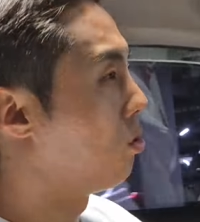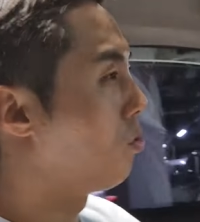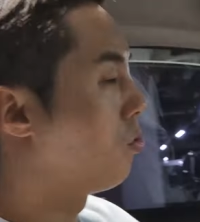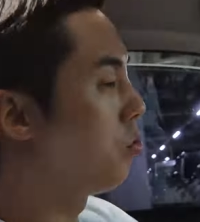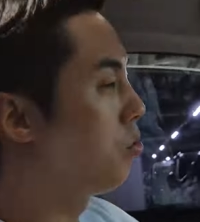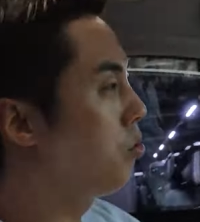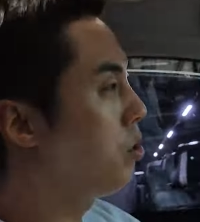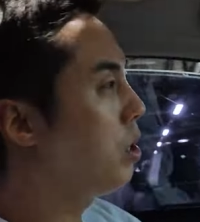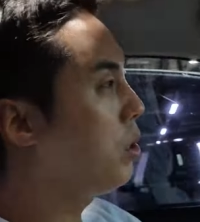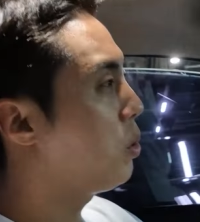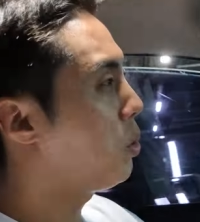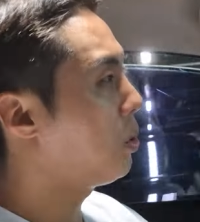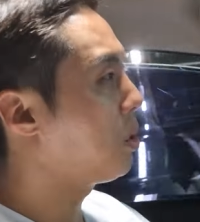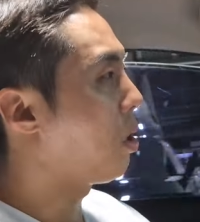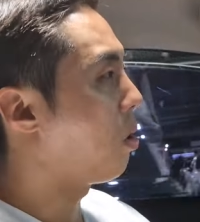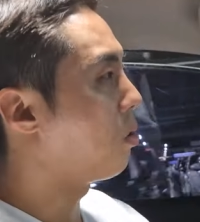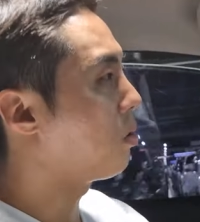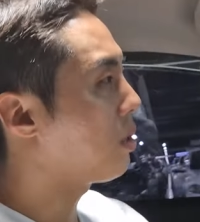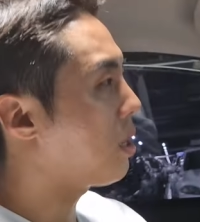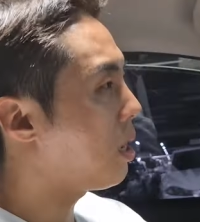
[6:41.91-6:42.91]
우리도
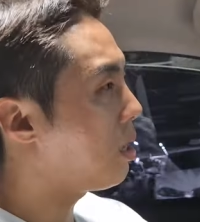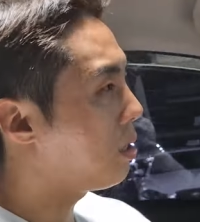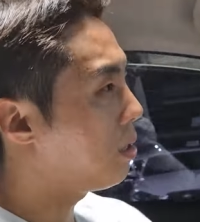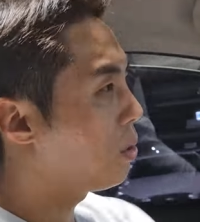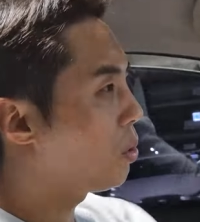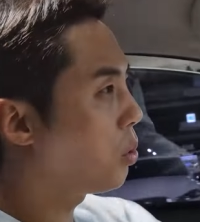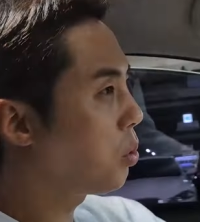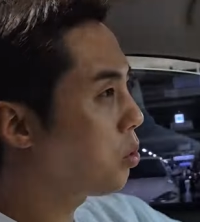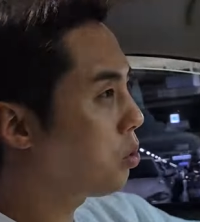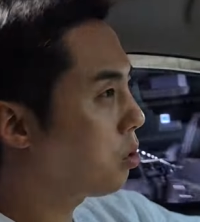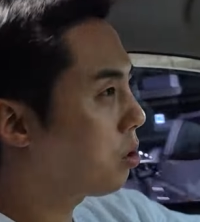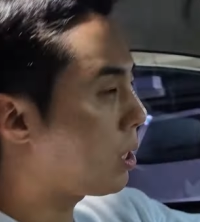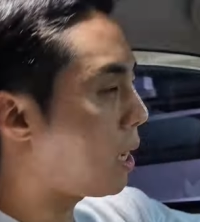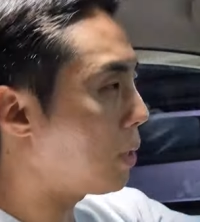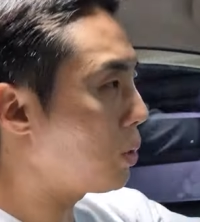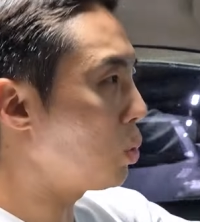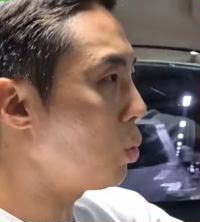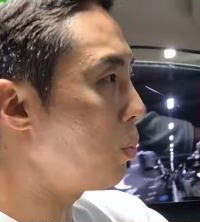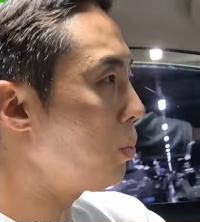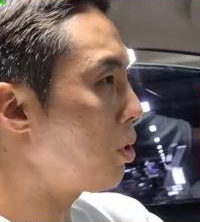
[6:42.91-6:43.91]
영상을 놓고
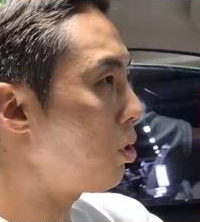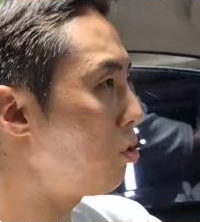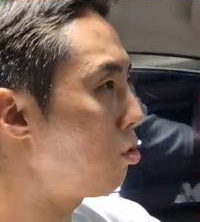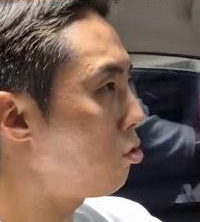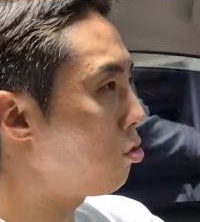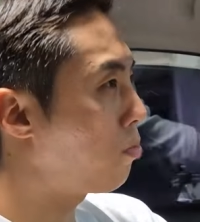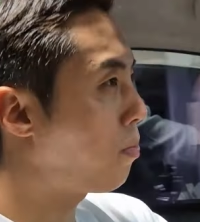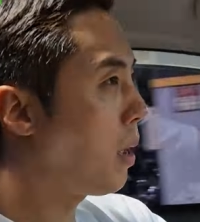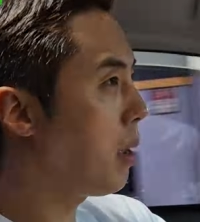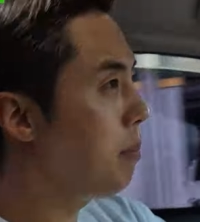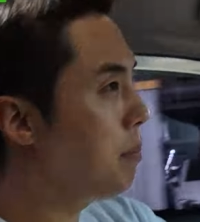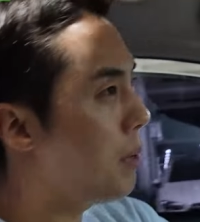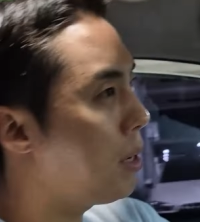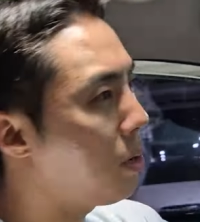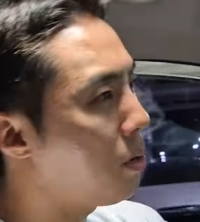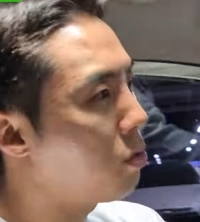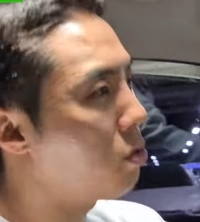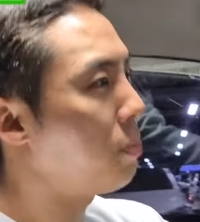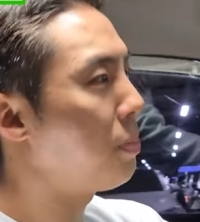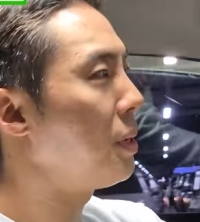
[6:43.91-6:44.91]
차종별로
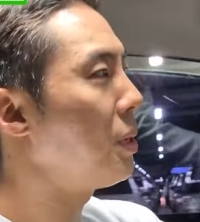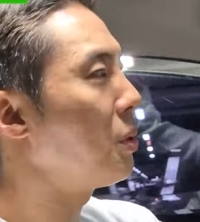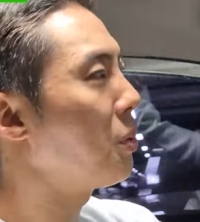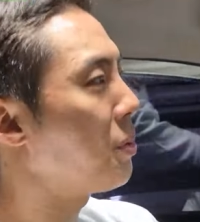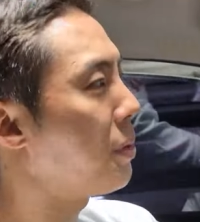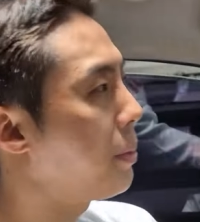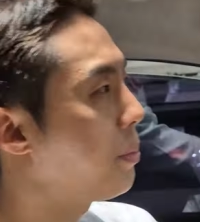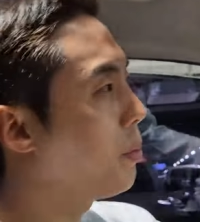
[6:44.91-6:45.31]
판매율을 비교를